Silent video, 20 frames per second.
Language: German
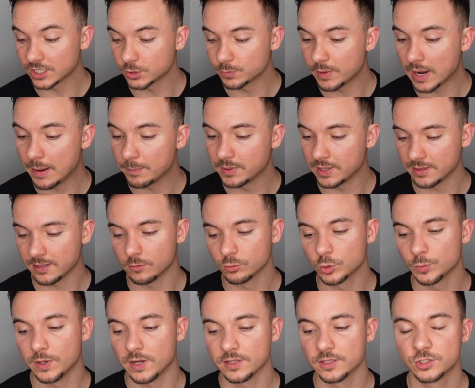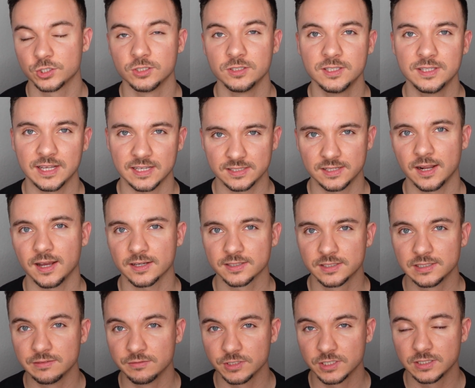Sparplan automatisch in die
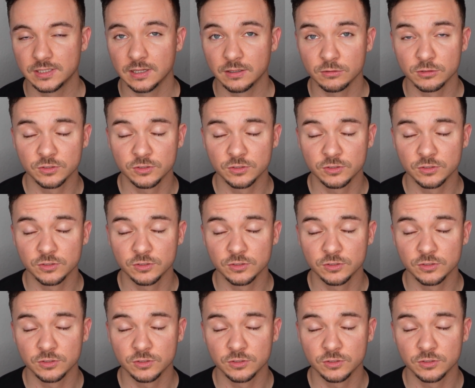Tesla-Aktie investiert